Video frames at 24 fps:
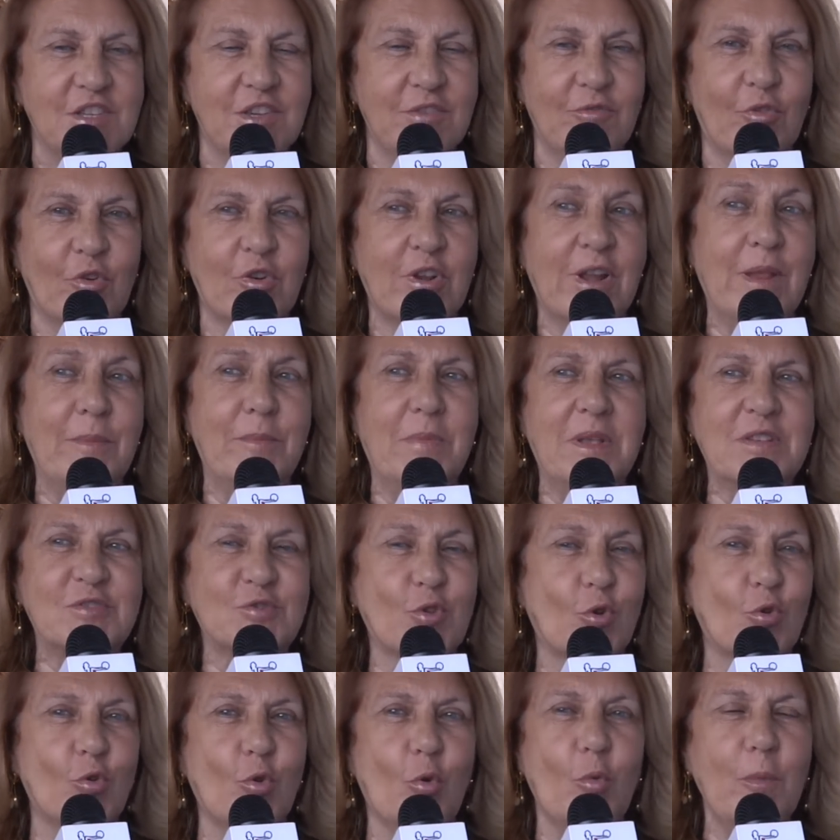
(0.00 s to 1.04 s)
Ci
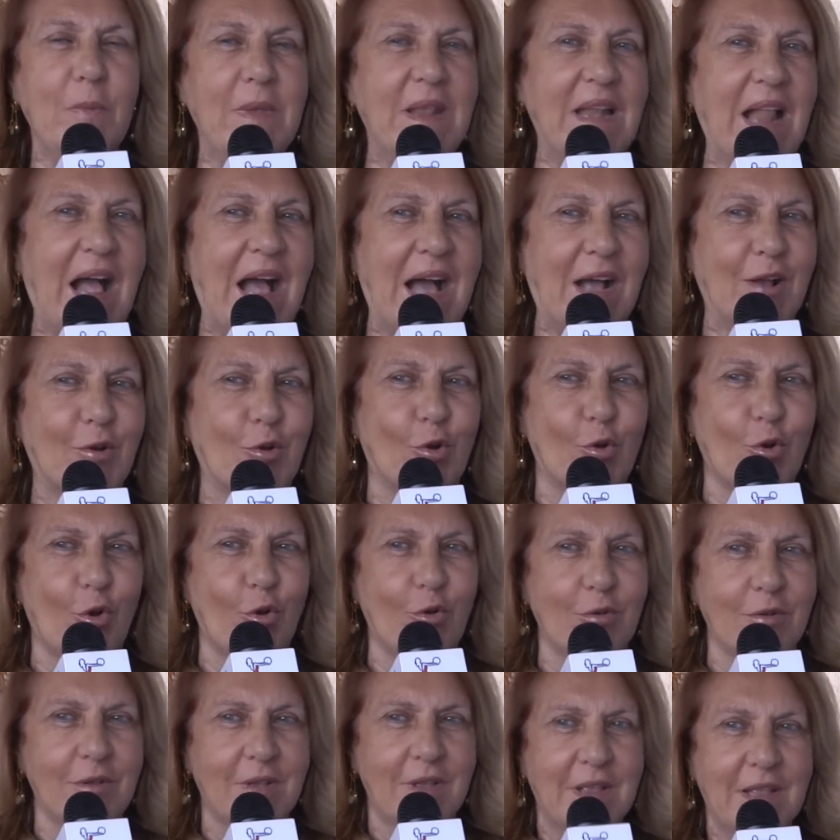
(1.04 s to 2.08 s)
vorrebbe solo un
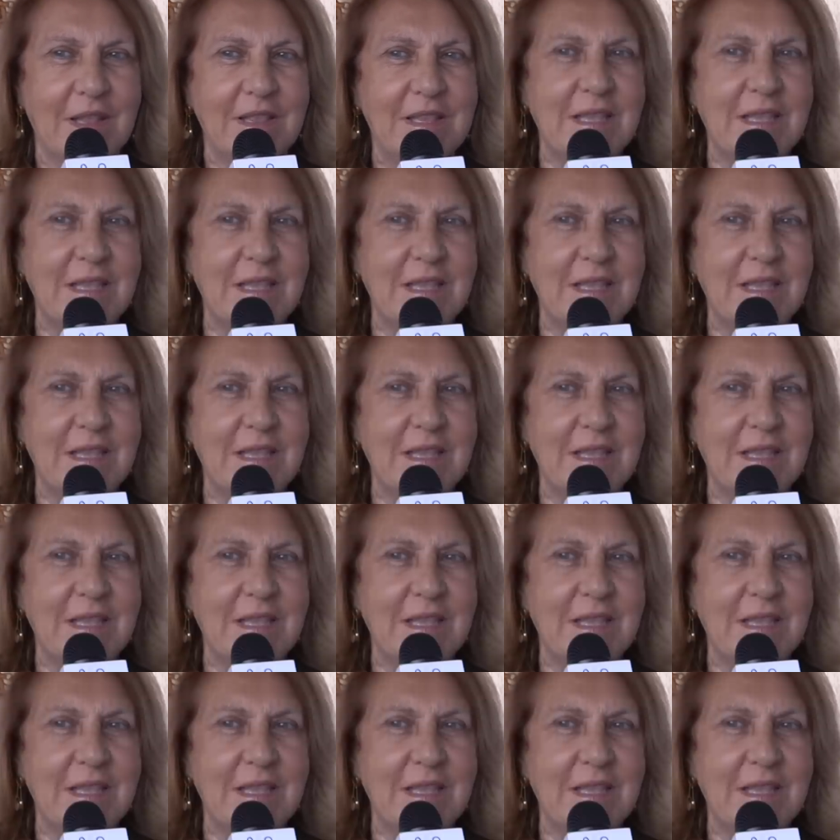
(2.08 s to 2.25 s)
miracolo,